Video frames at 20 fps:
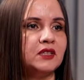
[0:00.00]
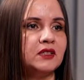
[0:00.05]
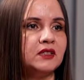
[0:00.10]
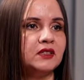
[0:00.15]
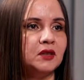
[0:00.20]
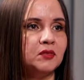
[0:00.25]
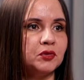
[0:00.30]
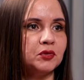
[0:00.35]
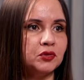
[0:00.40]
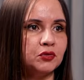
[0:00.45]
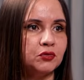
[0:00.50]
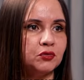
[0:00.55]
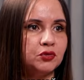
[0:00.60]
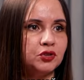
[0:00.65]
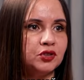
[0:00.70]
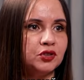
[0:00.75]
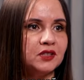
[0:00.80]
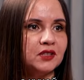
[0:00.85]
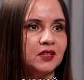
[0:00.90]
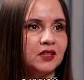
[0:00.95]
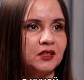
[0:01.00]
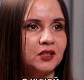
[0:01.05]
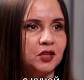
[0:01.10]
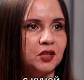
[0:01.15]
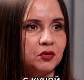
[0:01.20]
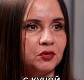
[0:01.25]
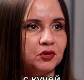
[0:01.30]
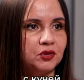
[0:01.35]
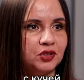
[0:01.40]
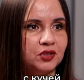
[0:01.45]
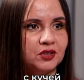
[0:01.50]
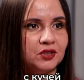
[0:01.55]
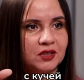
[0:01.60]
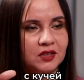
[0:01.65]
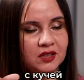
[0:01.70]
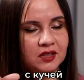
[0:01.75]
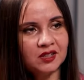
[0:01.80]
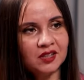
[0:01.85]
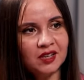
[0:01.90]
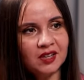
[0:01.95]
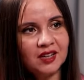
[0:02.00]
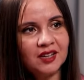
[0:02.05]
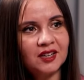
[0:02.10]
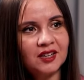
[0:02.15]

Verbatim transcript: система с кучей сканирующих таких